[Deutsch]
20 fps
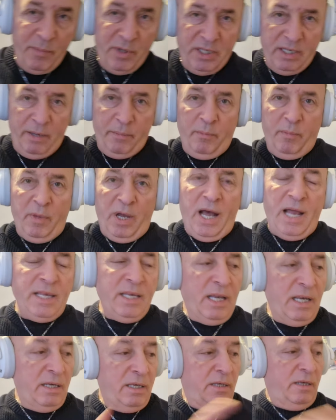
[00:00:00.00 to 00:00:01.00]
war mit dem
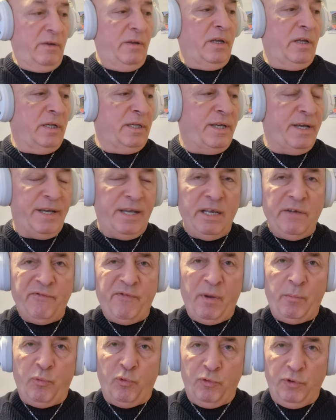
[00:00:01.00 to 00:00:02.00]
anderen äh, Gerät
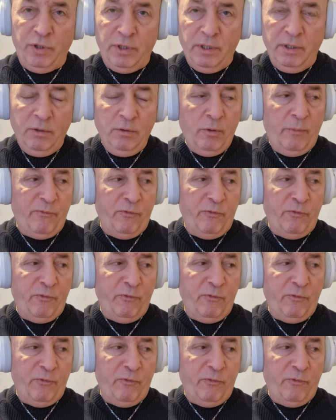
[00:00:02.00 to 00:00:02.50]
verbunden,